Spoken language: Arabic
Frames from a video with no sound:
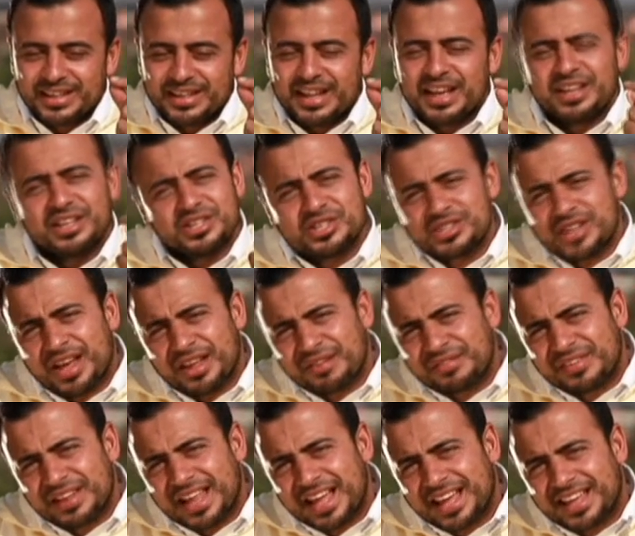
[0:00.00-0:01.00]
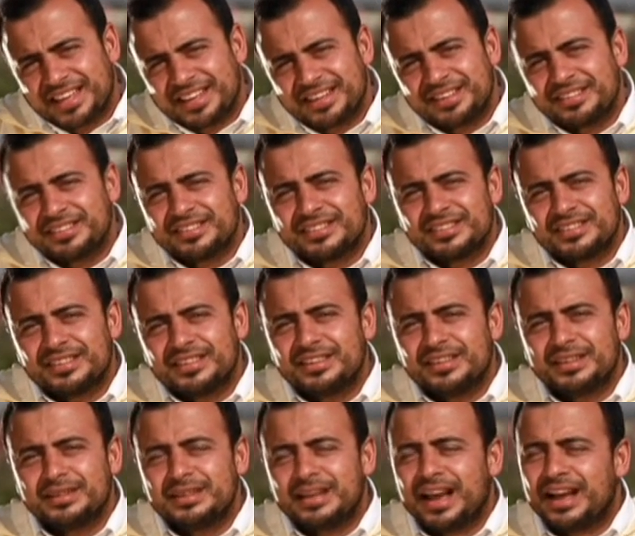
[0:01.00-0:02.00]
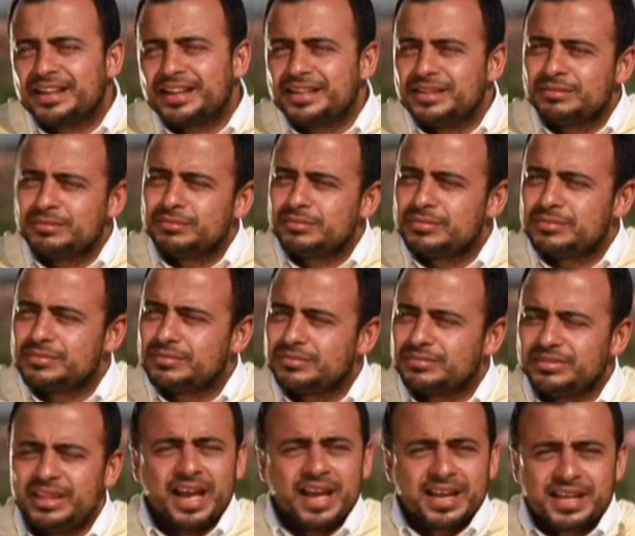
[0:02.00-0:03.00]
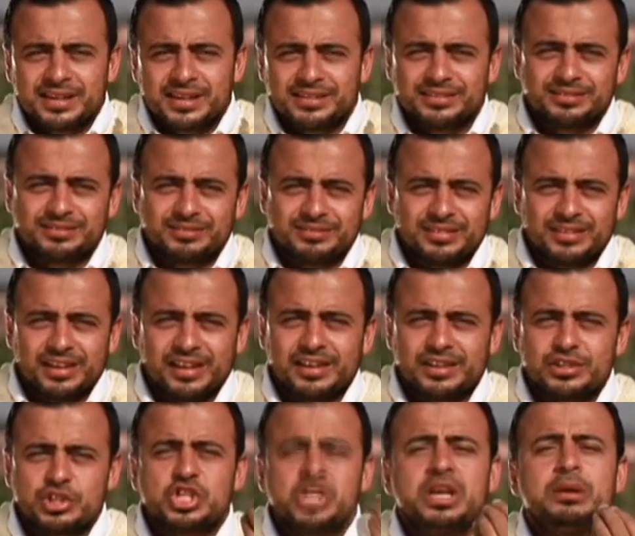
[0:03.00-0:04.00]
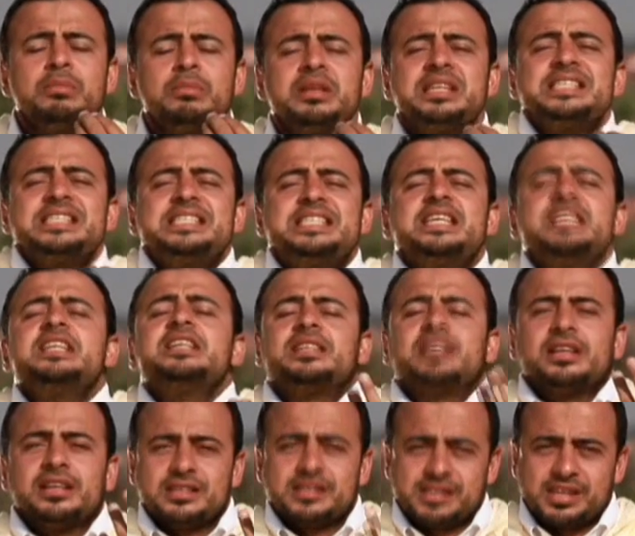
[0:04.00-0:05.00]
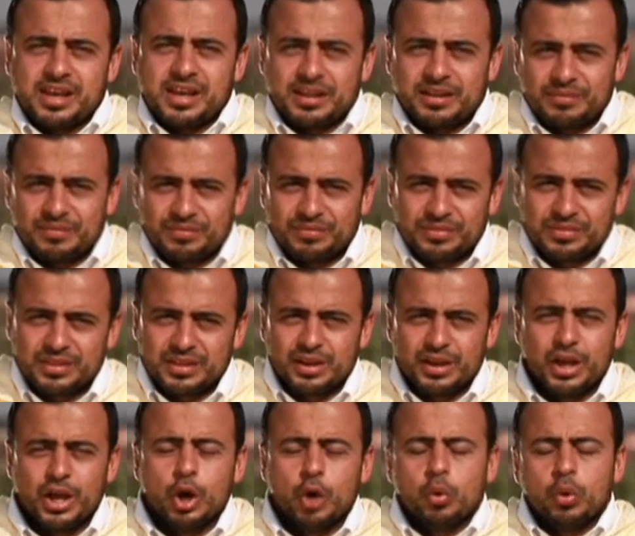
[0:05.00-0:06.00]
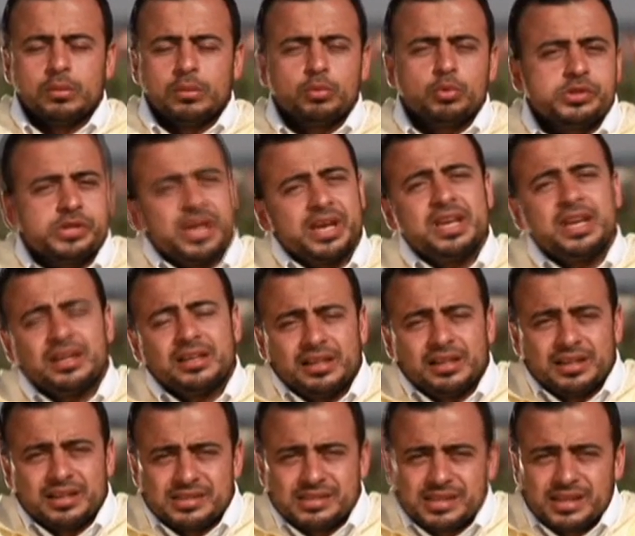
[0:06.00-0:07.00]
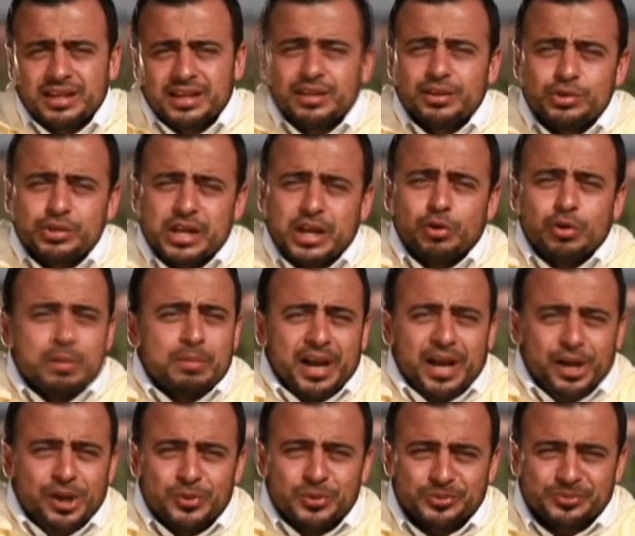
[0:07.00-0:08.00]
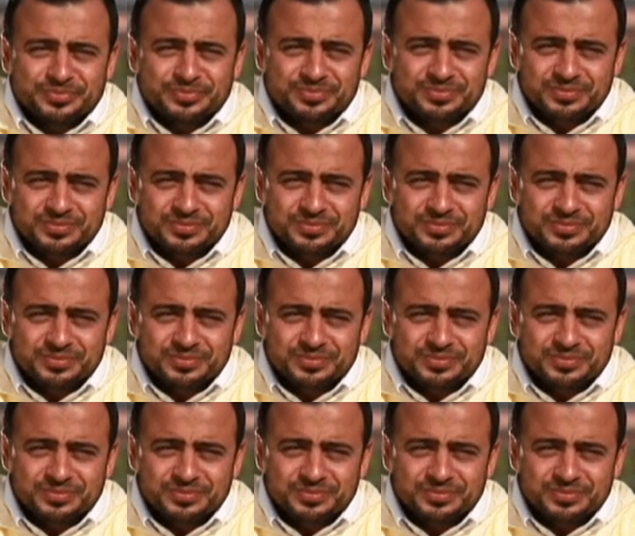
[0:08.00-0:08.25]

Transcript: لأن الشعر في الآخر يعني تاج شيء من زينة الإنسان ومزين للإنسان إنه شكله يبقى حلو